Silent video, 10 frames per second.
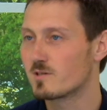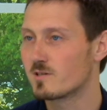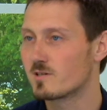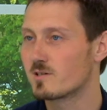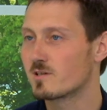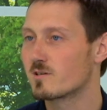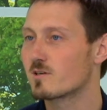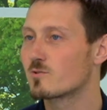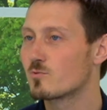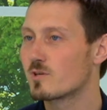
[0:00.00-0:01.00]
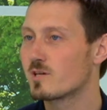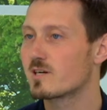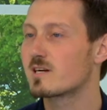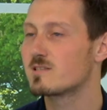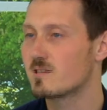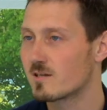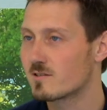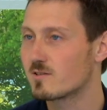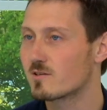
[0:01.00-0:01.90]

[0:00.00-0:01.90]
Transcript: а, которые хотят,